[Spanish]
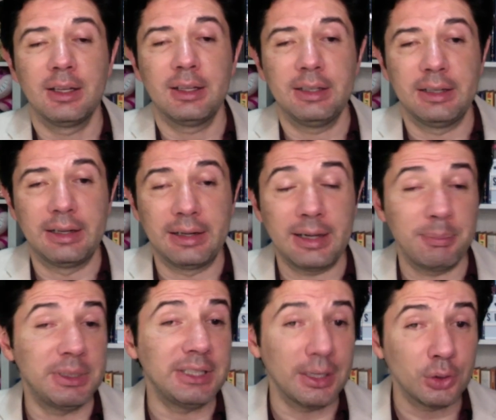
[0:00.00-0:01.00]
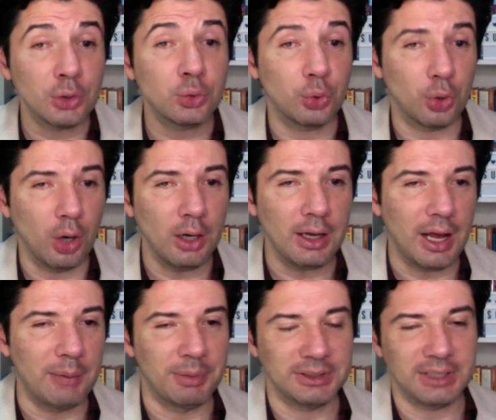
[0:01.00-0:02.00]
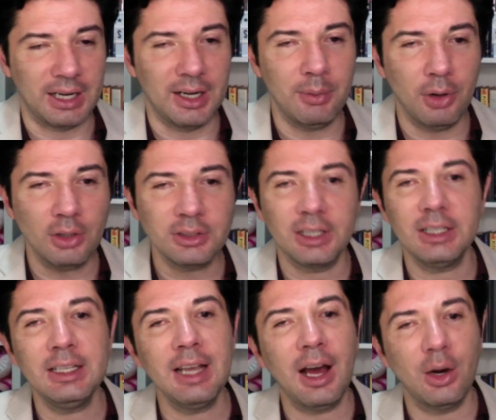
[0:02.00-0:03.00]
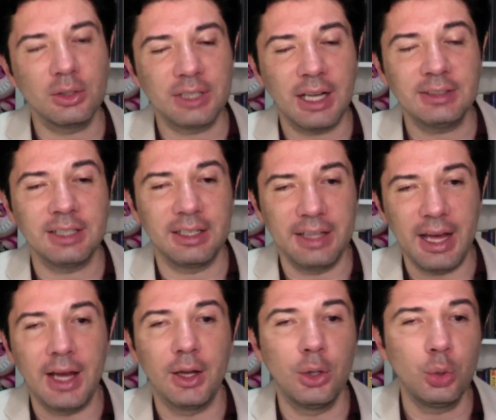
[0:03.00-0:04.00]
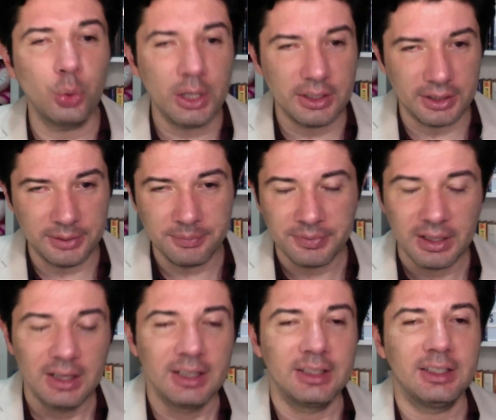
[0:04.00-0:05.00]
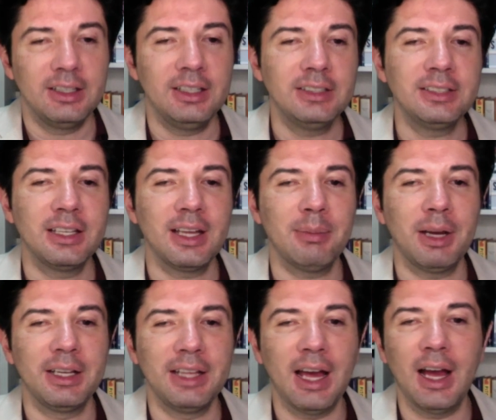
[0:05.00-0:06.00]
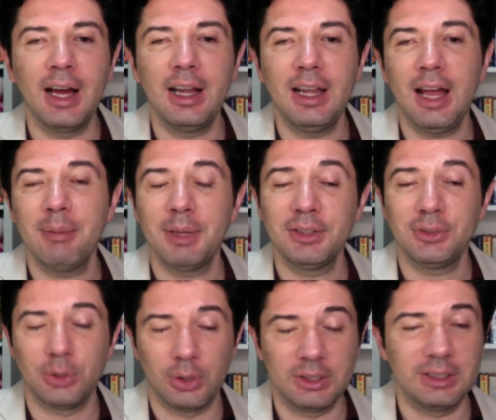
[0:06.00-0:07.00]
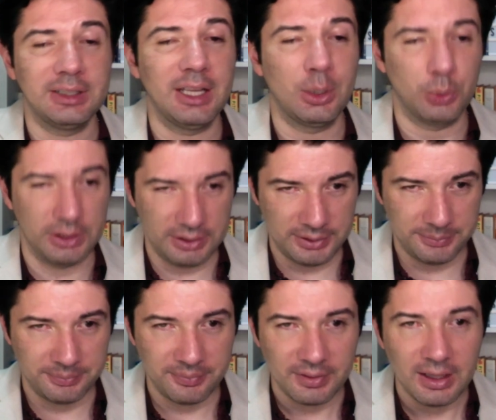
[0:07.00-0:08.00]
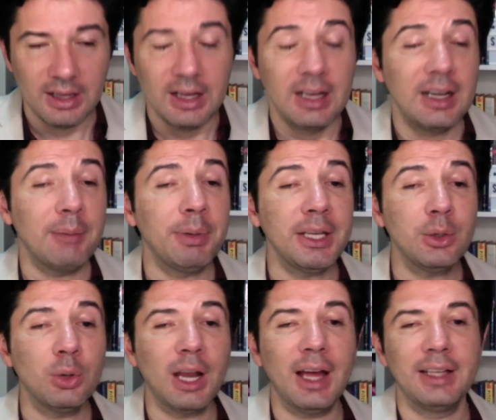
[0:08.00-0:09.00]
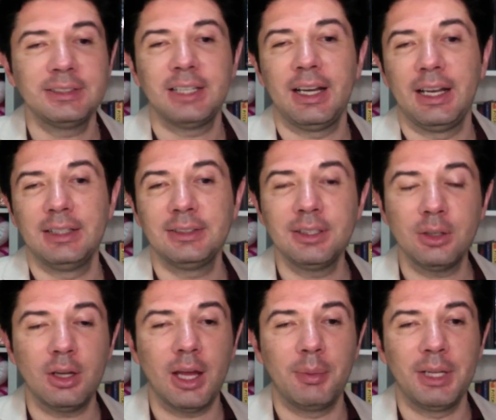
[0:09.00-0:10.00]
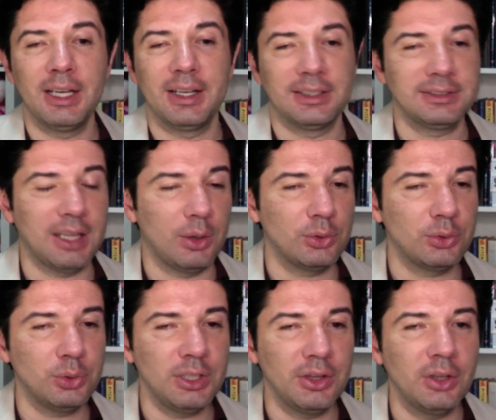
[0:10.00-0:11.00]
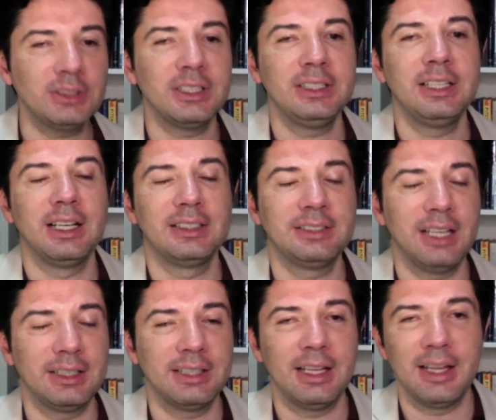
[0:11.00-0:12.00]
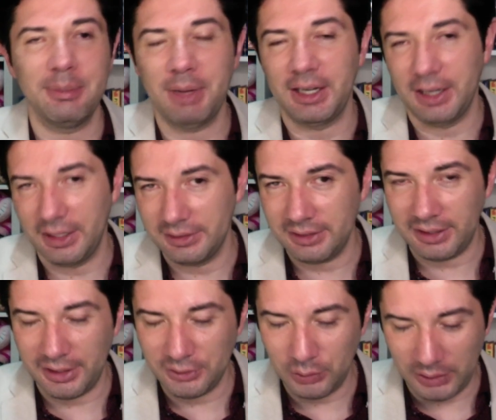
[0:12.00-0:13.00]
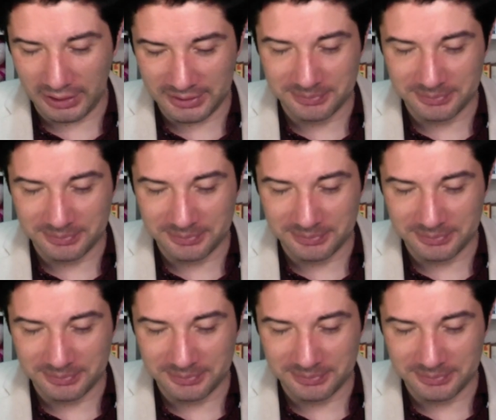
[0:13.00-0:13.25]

eh, repitiendo su rol al prestarle voz, y la otra sería Luigi y se llamaría La Mansión de Luigi. La película estrena el 5 de abril en Estados Unidos y el 7 de manera internacional.